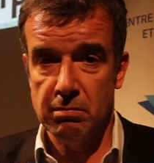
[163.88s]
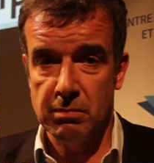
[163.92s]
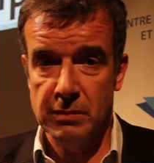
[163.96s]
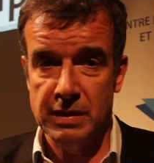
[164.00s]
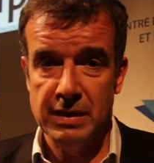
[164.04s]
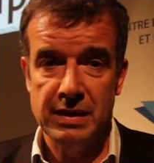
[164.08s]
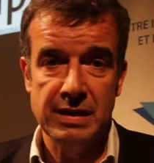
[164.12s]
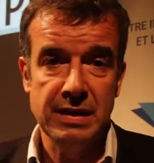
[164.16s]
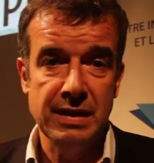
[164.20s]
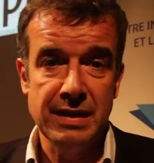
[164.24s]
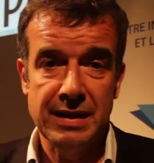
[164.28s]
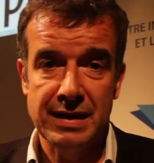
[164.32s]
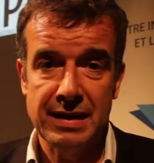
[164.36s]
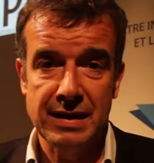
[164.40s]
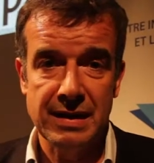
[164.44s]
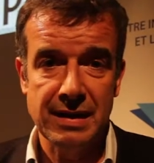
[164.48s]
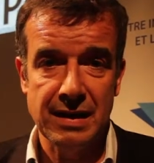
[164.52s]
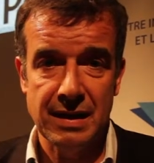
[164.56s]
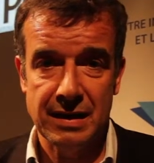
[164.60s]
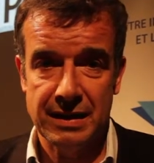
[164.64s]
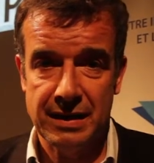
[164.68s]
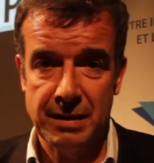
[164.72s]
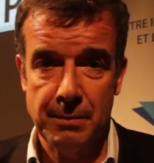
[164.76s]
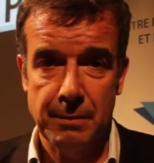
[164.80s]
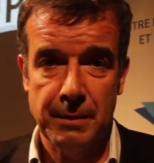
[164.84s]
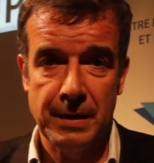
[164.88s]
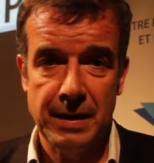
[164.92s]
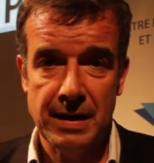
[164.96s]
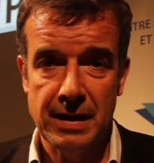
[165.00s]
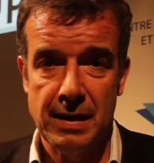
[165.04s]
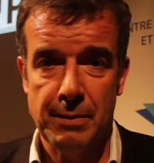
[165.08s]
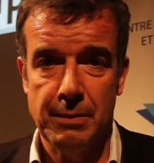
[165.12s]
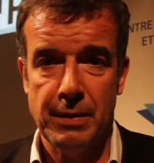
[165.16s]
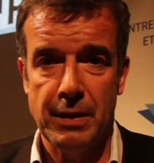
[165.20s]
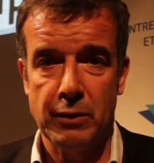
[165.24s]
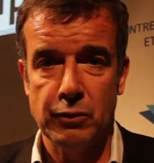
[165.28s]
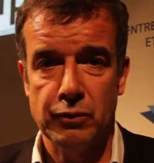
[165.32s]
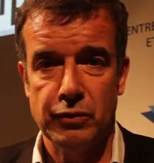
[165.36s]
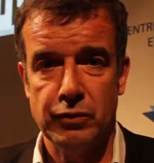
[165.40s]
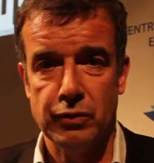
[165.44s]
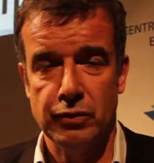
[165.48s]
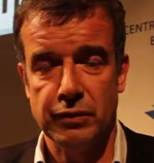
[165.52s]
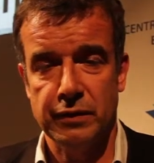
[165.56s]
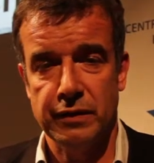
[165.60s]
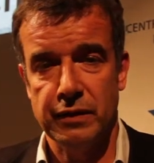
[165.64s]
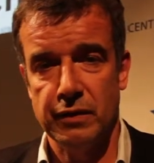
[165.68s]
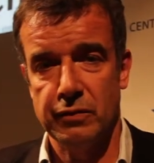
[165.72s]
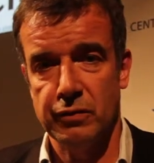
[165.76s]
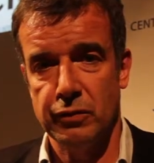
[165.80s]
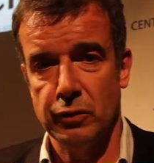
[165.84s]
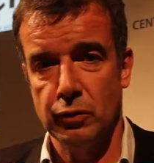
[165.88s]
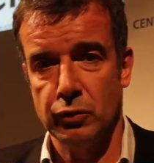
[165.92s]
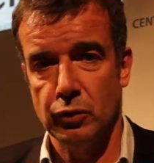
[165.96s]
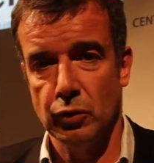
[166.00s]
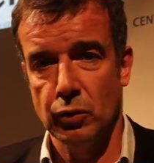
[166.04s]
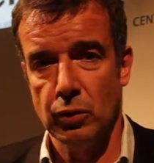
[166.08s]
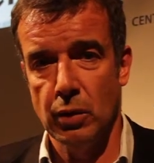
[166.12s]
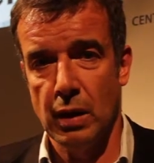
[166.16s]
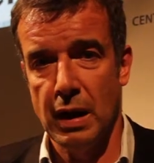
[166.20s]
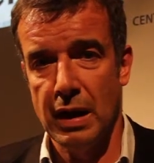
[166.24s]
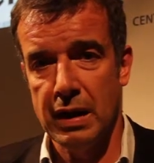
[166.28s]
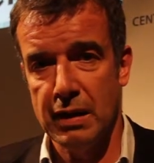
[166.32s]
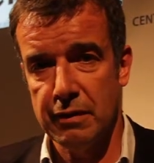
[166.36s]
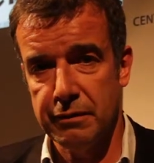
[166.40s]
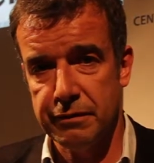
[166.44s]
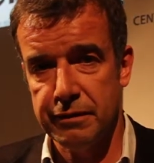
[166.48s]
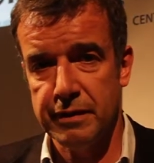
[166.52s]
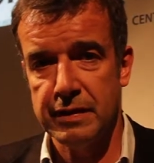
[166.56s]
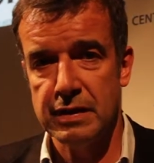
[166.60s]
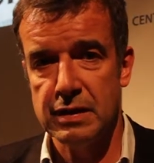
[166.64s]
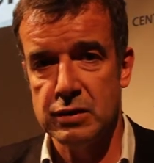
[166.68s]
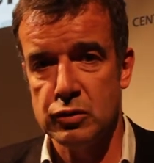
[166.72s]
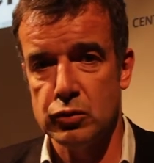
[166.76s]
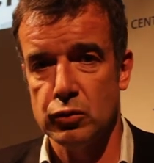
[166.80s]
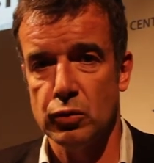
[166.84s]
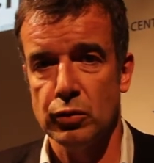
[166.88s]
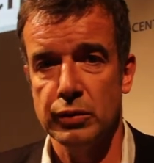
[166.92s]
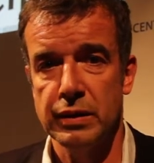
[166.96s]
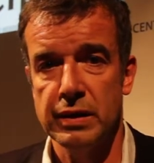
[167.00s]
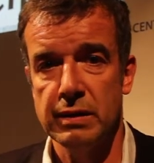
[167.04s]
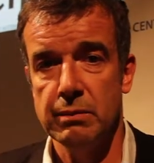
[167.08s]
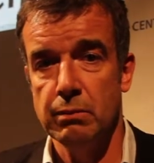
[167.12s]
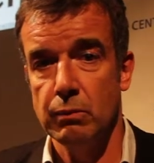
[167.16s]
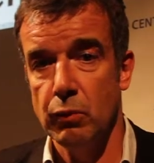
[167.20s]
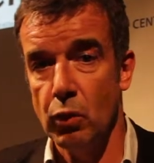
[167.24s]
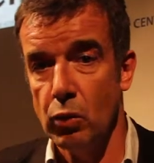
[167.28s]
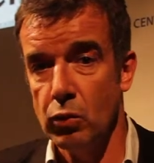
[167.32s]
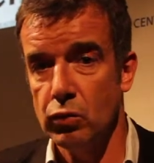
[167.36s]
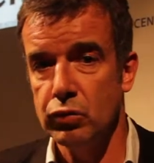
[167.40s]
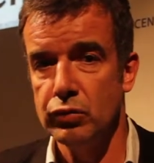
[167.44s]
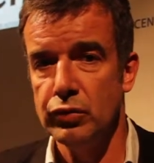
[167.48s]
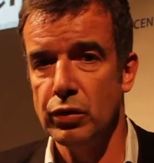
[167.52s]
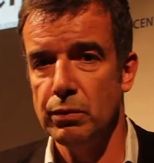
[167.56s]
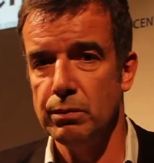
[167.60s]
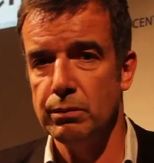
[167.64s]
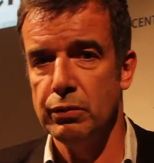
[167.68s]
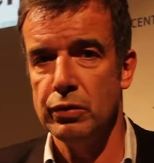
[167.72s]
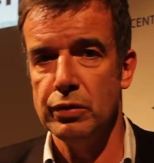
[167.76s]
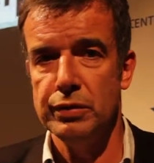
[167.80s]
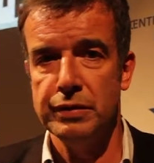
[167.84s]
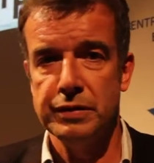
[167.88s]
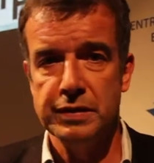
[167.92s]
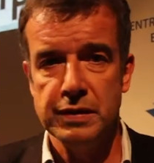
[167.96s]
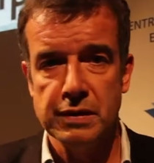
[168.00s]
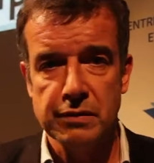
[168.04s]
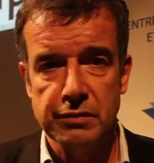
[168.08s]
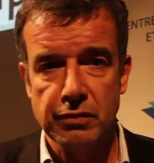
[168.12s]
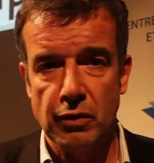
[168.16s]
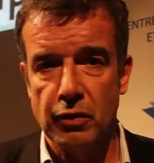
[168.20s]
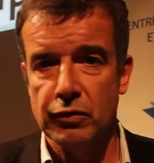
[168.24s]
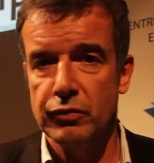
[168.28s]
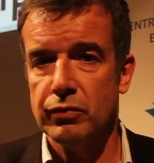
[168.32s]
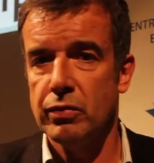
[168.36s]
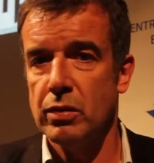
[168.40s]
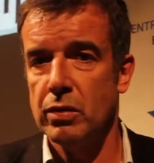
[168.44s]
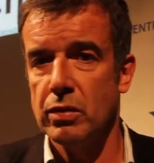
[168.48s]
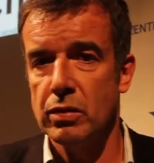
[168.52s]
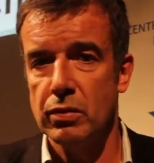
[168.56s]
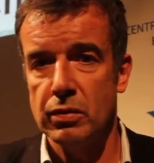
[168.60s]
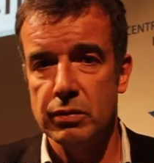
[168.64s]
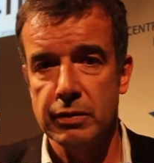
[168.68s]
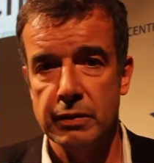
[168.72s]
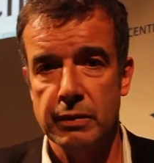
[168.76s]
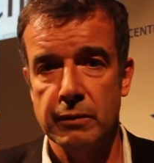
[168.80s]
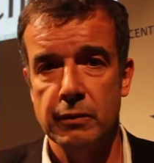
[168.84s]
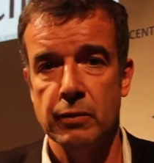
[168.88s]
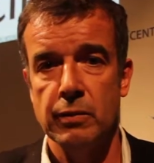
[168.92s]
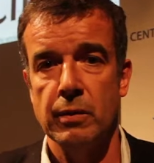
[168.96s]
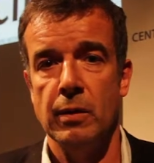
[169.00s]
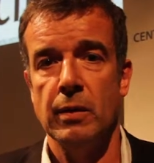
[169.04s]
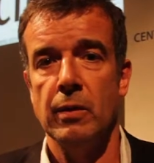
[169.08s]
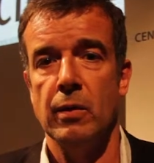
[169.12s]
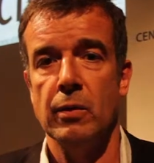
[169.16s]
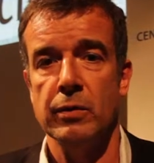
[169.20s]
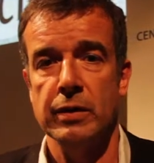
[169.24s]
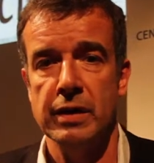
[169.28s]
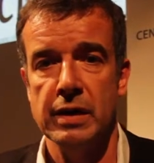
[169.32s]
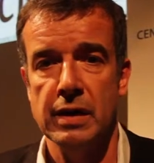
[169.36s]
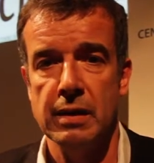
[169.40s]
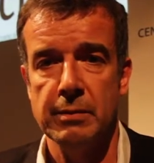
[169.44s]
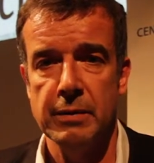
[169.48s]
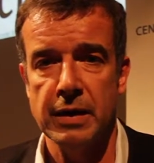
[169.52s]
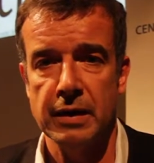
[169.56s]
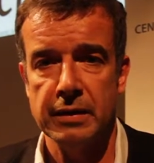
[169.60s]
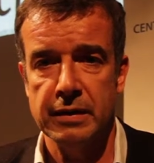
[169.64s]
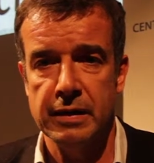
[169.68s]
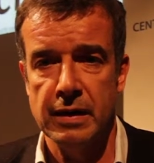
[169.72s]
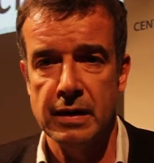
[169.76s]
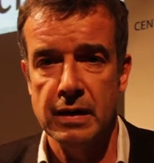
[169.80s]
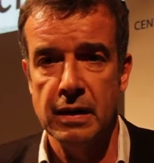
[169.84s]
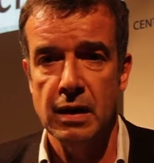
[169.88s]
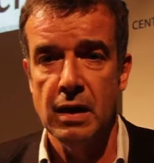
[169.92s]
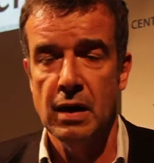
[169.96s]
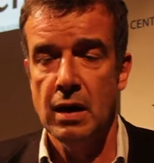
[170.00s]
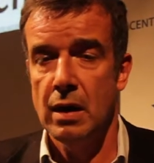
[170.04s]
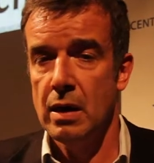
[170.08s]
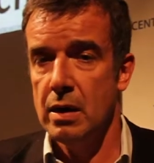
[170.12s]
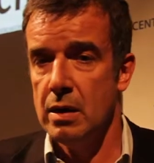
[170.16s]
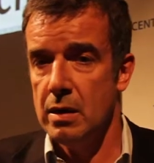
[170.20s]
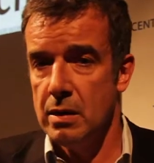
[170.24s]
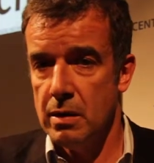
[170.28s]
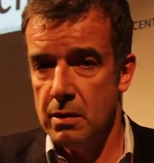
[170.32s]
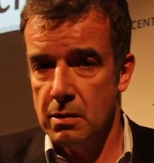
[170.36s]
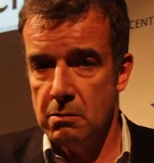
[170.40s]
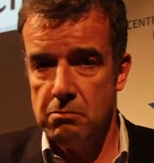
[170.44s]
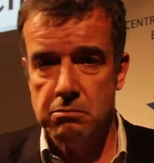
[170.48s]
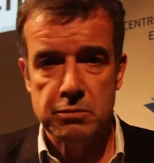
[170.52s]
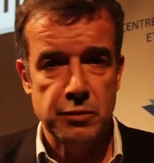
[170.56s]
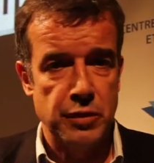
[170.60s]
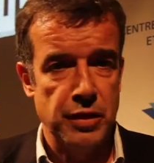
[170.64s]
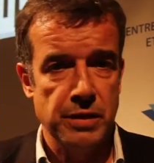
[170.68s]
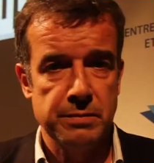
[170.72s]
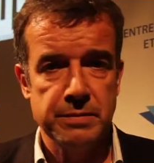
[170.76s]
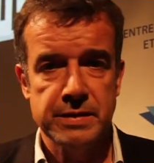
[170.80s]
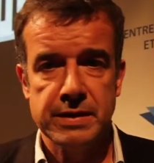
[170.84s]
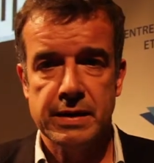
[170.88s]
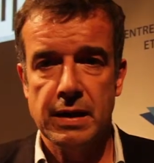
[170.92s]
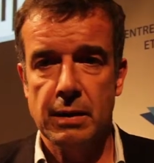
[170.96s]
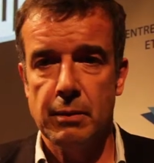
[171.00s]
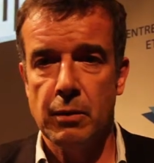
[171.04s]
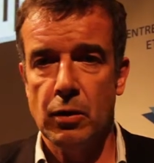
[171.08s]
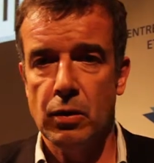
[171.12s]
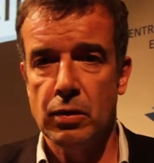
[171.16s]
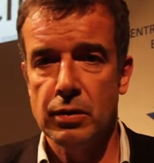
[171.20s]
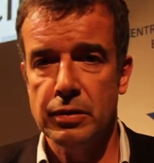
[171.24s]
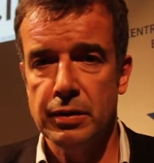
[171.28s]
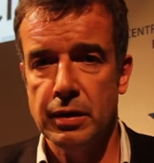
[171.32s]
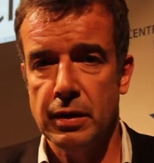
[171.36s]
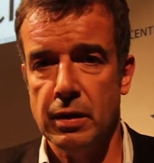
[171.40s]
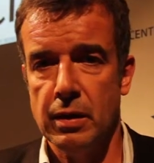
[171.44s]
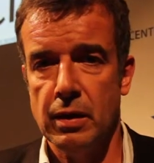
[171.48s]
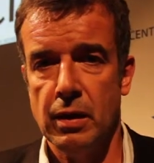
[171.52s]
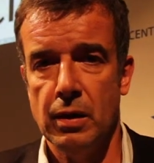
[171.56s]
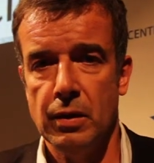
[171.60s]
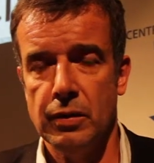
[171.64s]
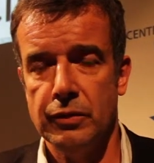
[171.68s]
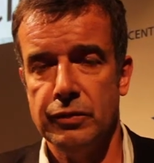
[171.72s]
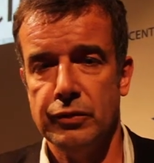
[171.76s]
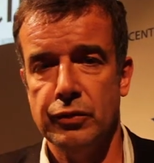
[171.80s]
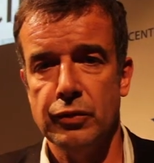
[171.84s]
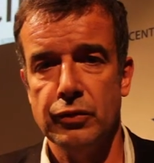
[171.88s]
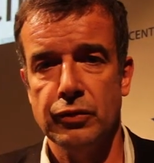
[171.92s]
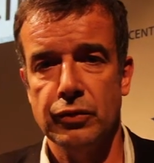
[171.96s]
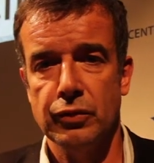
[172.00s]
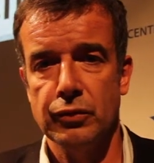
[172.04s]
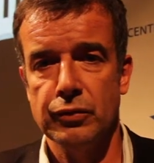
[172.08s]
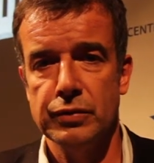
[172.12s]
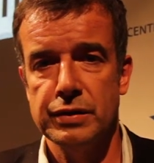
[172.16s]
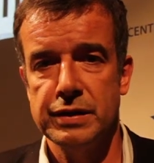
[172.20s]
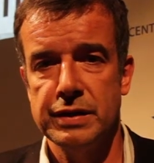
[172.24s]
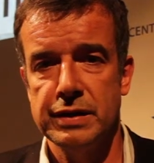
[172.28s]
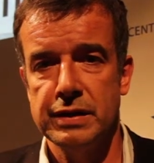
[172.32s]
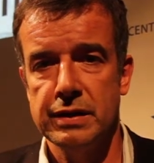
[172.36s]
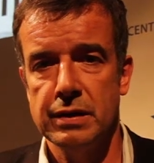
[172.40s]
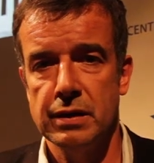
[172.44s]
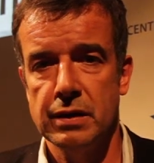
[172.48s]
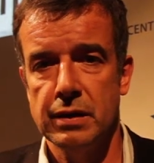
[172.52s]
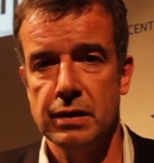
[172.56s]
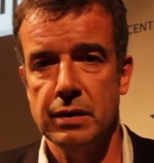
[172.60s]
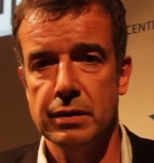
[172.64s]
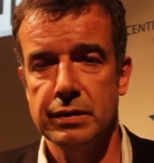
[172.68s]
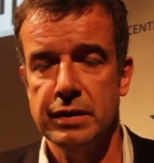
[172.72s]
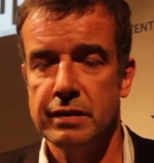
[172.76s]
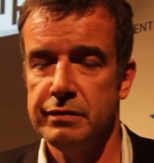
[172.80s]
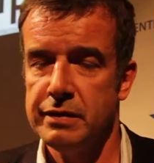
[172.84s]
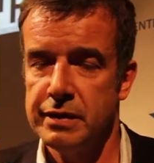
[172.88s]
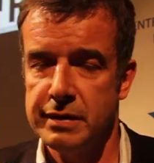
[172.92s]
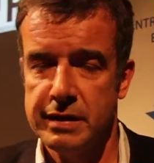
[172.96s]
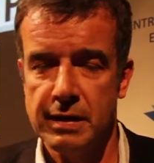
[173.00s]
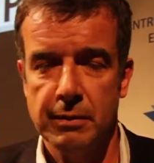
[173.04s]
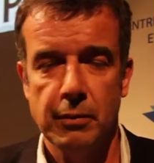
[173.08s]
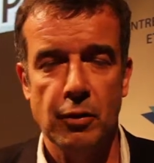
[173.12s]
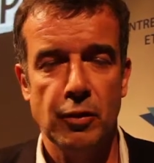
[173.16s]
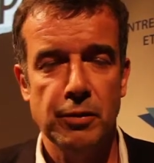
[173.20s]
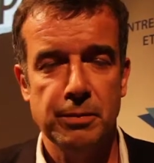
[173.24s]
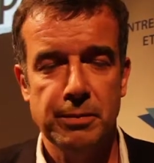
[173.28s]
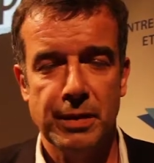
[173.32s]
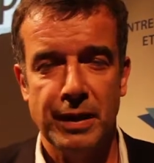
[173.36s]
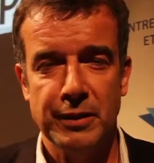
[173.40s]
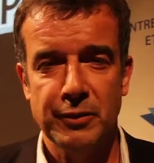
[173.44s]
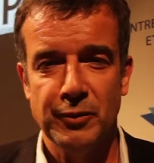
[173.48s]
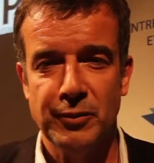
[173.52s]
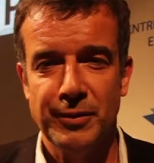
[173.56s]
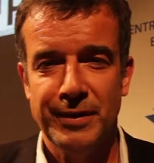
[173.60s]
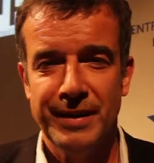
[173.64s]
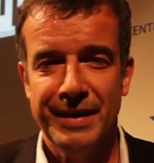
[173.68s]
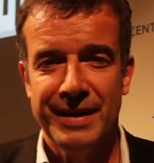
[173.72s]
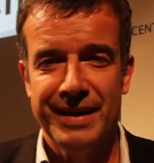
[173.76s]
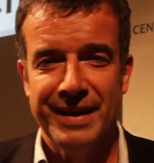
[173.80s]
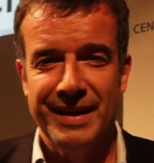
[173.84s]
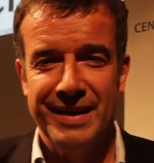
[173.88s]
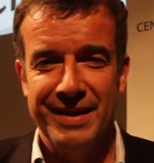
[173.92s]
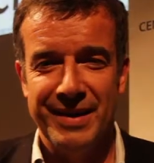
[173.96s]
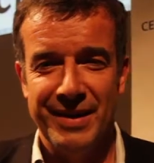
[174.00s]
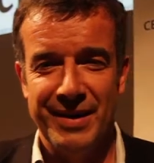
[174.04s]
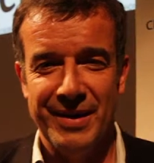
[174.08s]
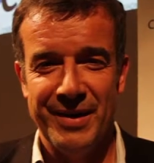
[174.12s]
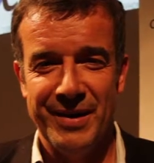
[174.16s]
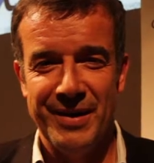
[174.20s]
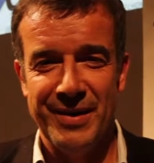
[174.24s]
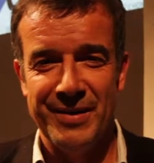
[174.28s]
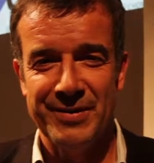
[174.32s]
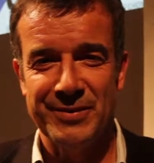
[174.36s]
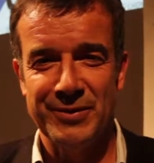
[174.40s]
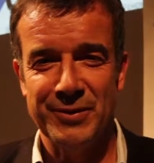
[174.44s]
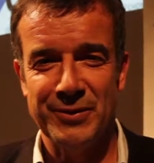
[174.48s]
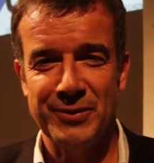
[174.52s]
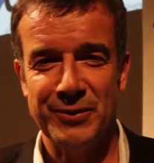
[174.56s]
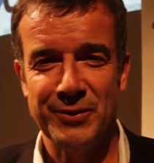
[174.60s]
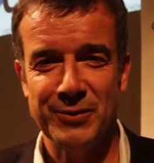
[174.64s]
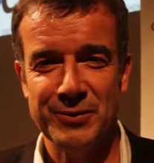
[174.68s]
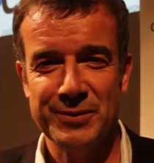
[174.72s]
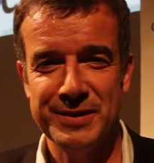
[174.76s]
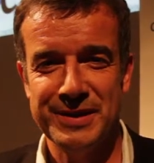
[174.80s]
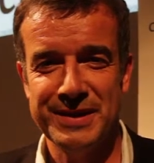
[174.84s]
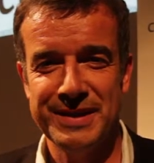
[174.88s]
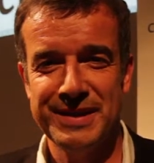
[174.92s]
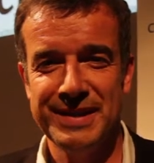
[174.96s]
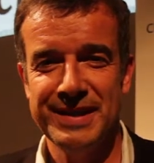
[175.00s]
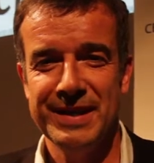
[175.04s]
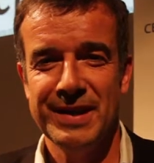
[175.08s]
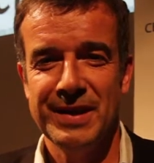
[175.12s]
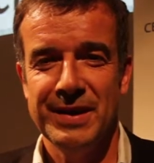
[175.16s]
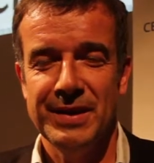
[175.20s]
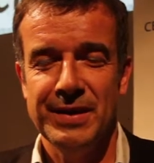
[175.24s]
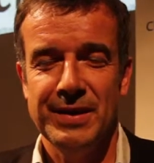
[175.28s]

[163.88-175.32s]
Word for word: il est clair qu'après la de cette photo, à la fin de la journée, beaucoup d'hommes politiques, François Hollande, euh, Angela Merkel, James Cameron, euh, se sont dit, euh, David Cameron, pardon, se sont dit,